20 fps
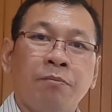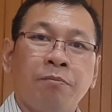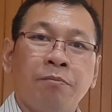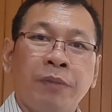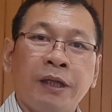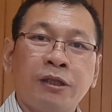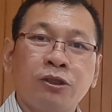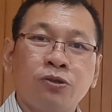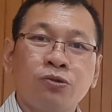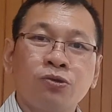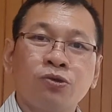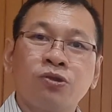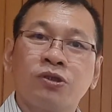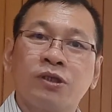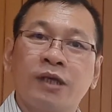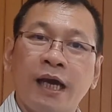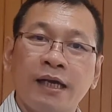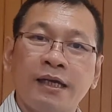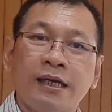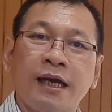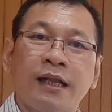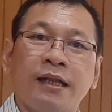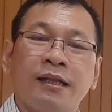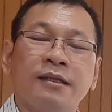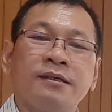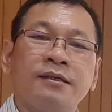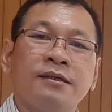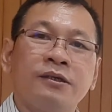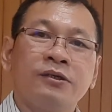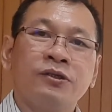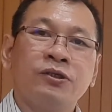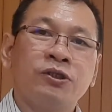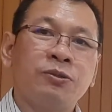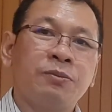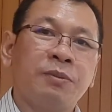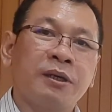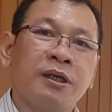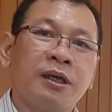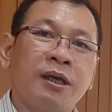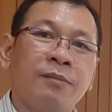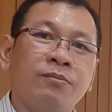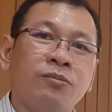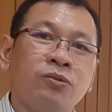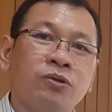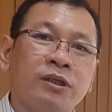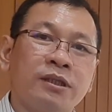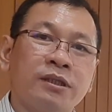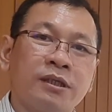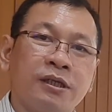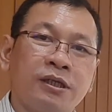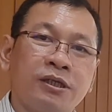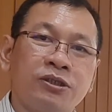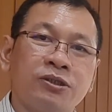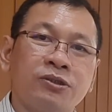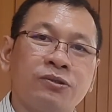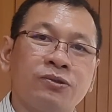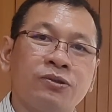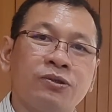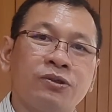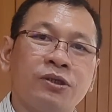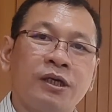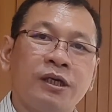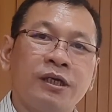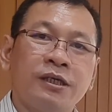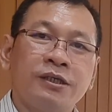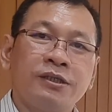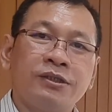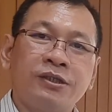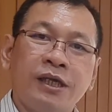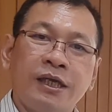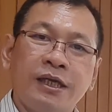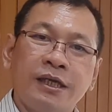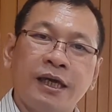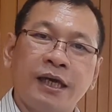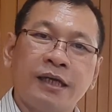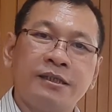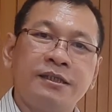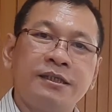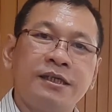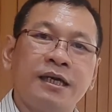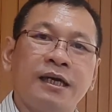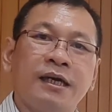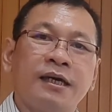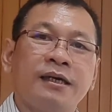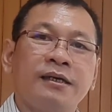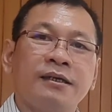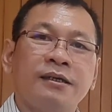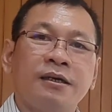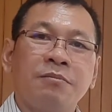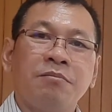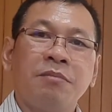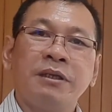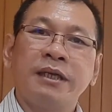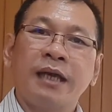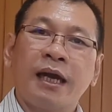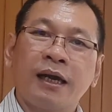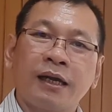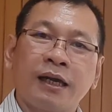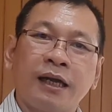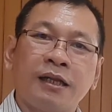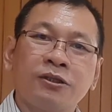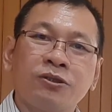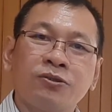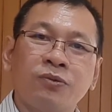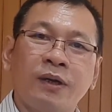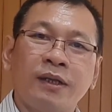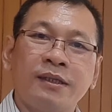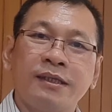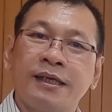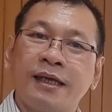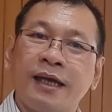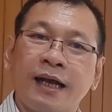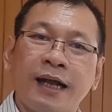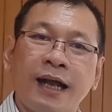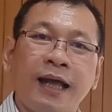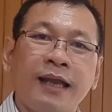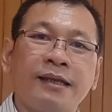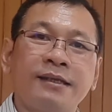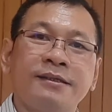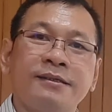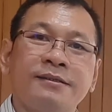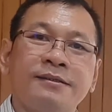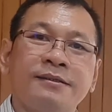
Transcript: Petrus gagal sebagai murid Kristus, sehingga dia menyangkal Tuhan tiga kali.